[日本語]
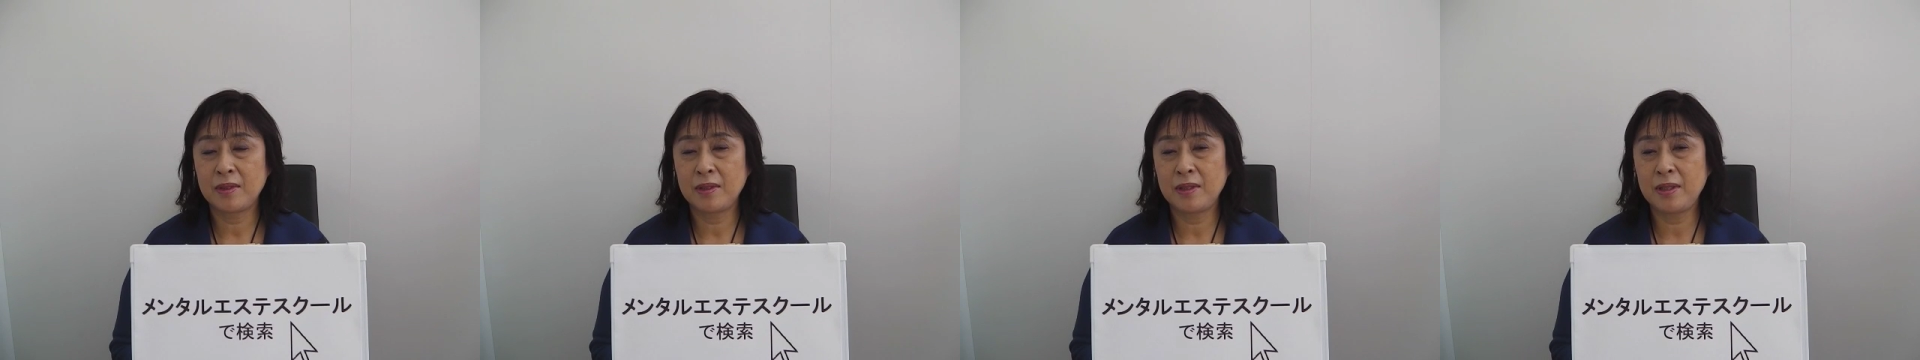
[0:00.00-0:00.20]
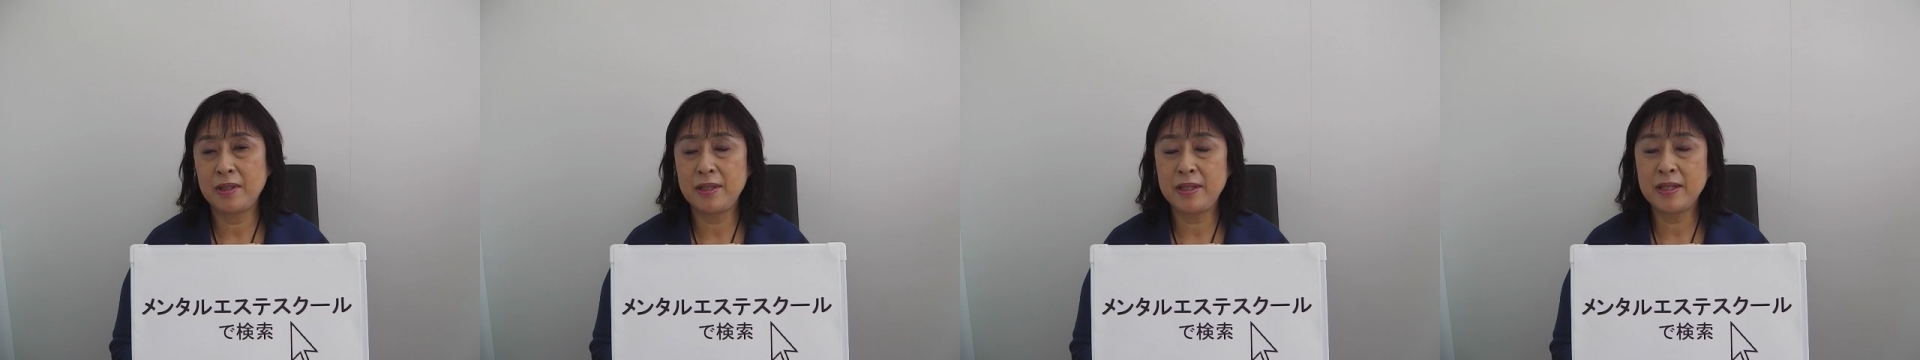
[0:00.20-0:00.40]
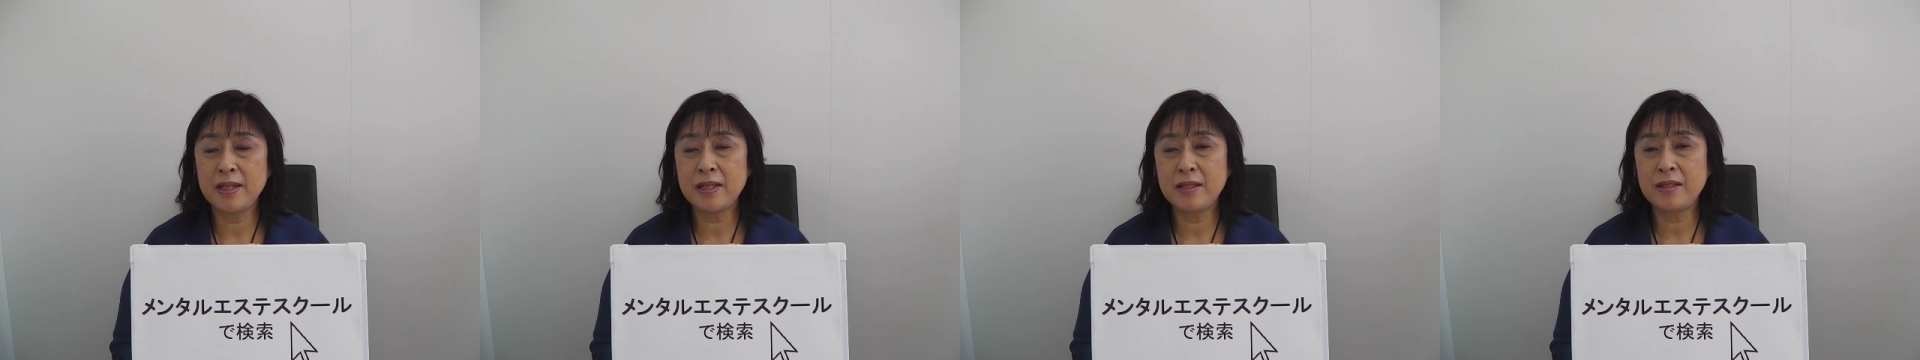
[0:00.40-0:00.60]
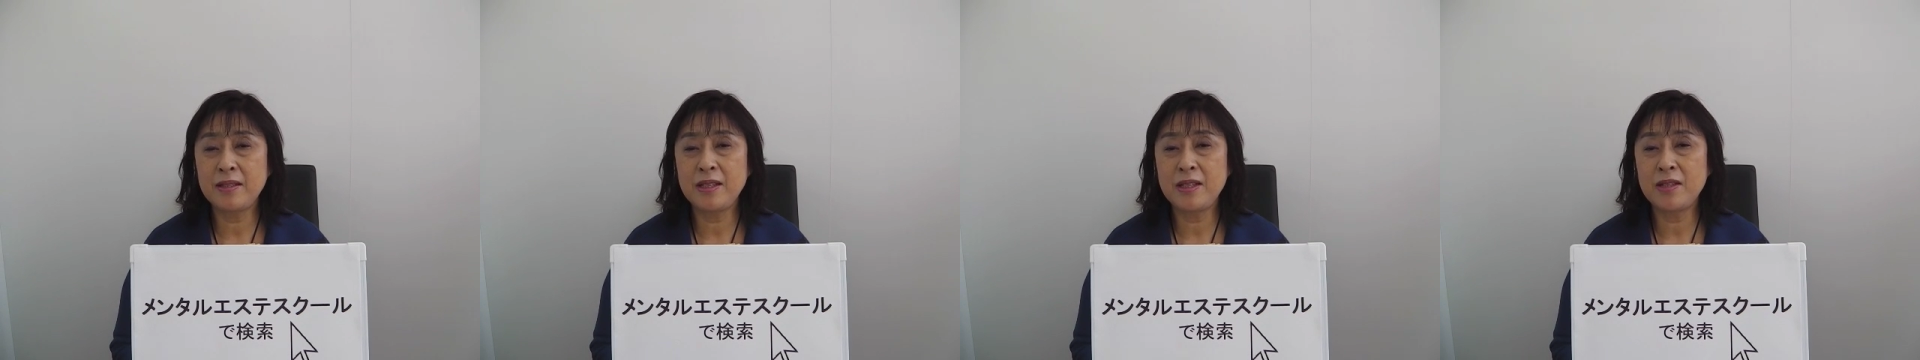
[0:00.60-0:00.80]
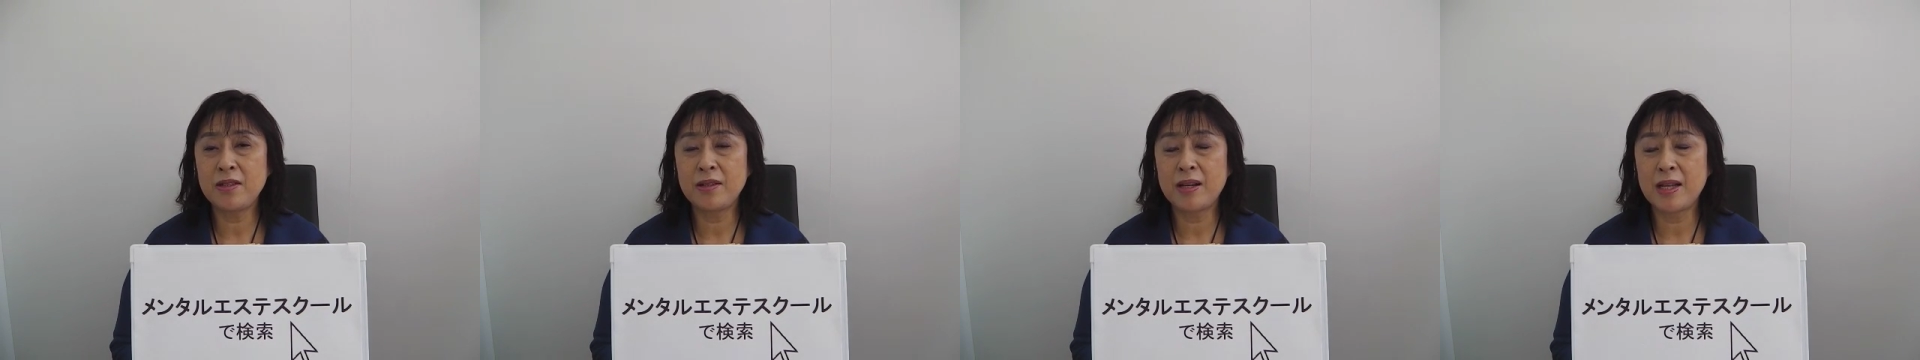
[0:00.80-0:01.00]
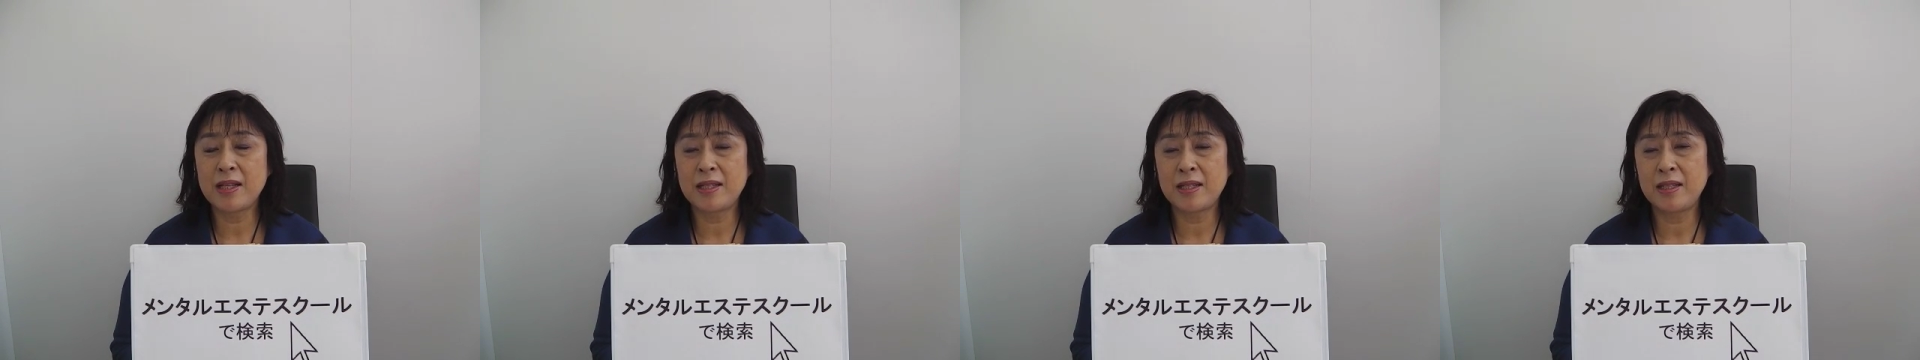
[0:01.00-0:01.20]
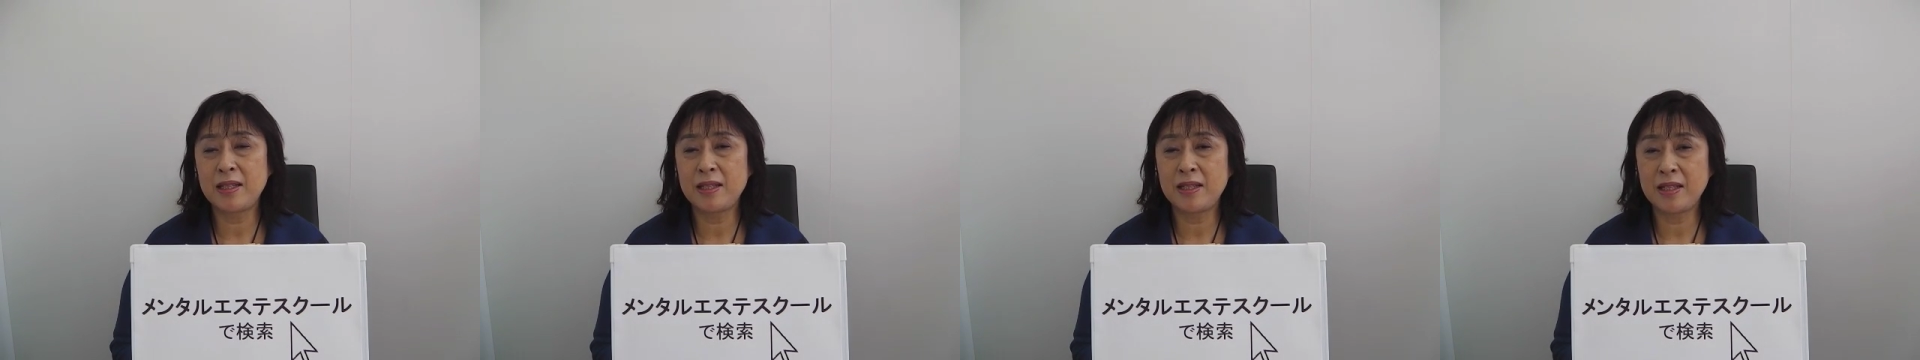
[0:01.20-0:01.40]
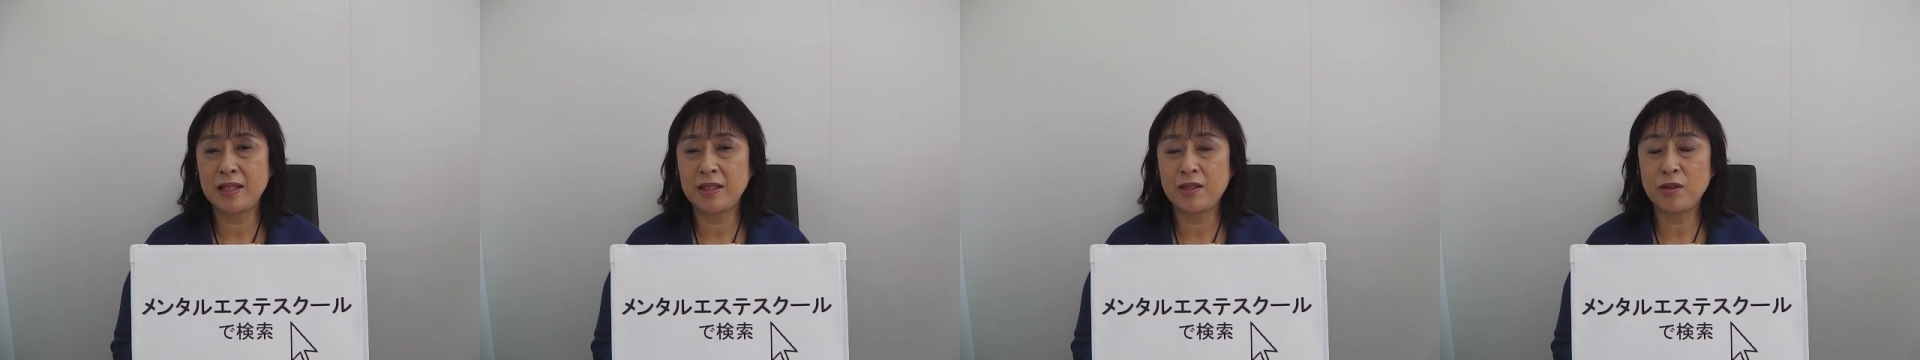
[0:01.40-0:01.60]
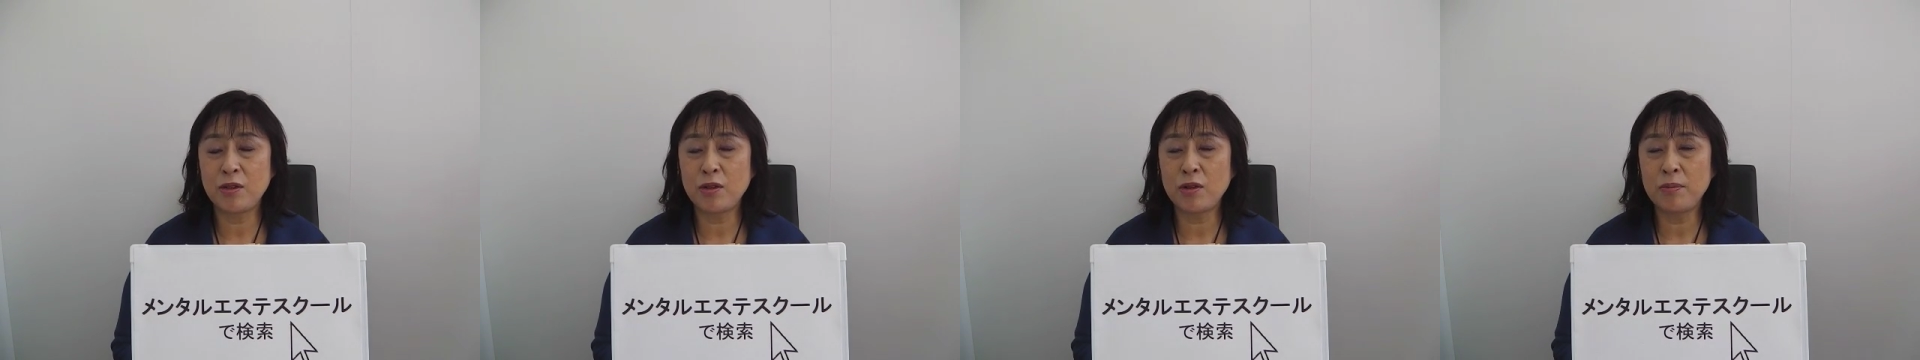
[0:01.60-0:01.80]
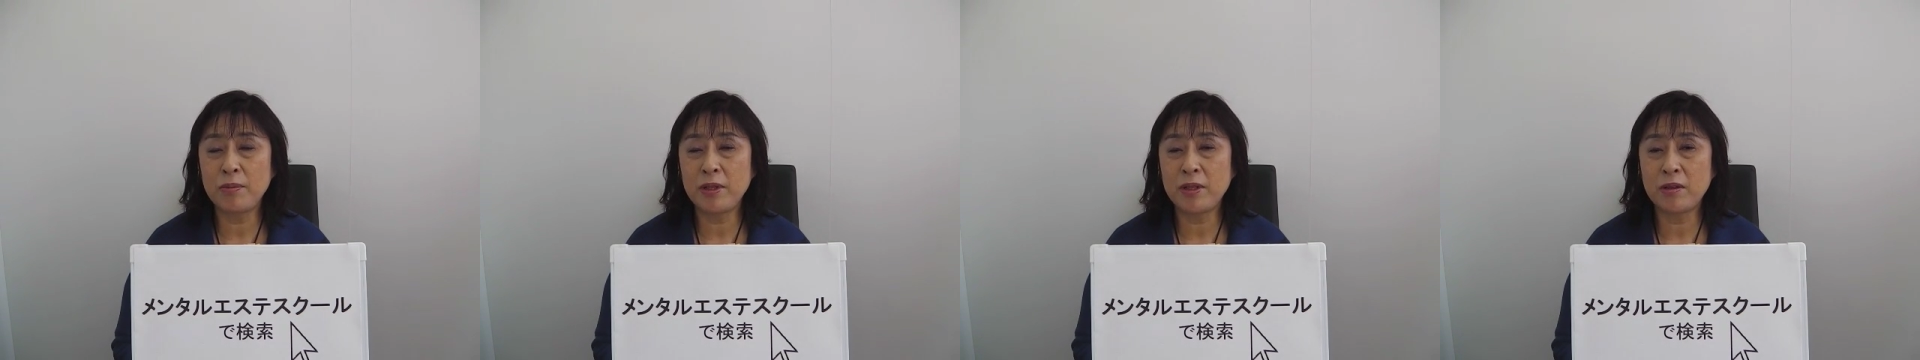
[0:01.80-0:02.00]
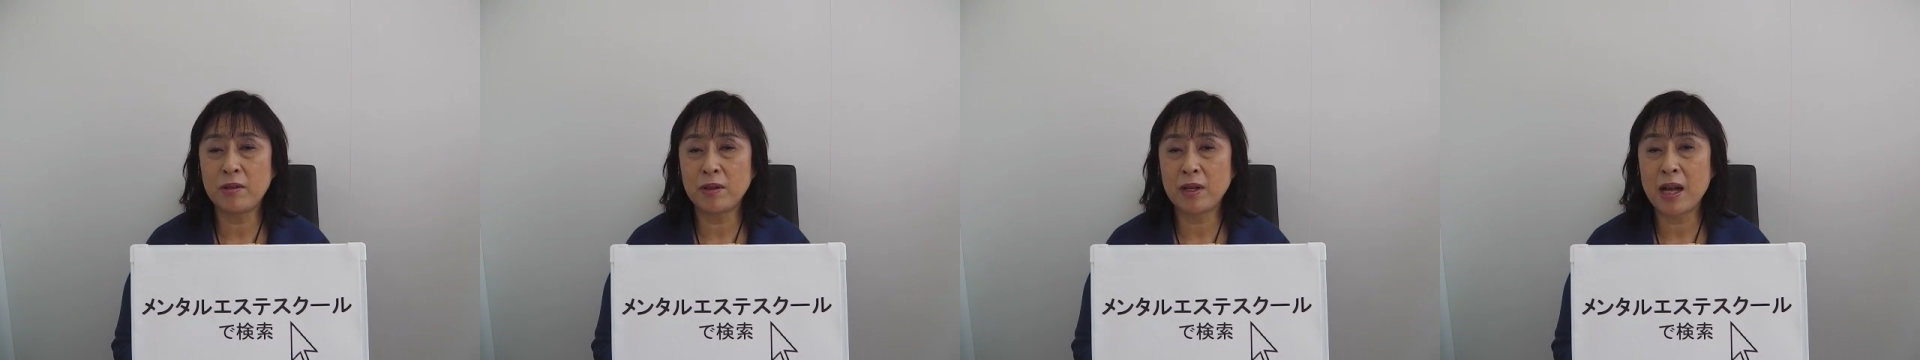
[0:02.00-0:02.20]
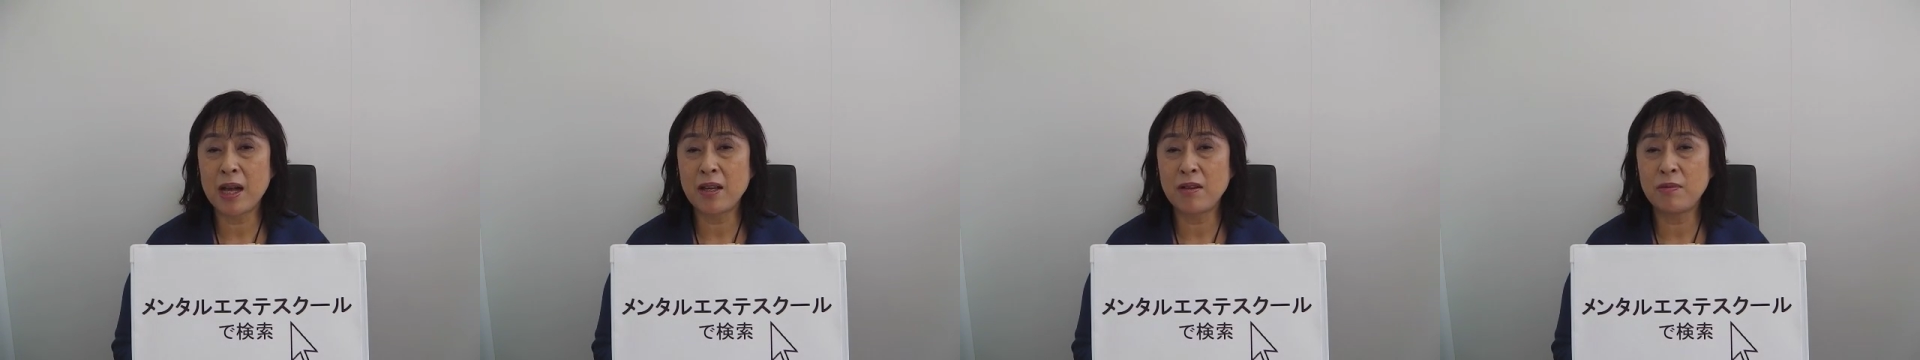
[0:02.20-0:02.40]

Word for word: いちがつにじゅうはちにち土曜日の開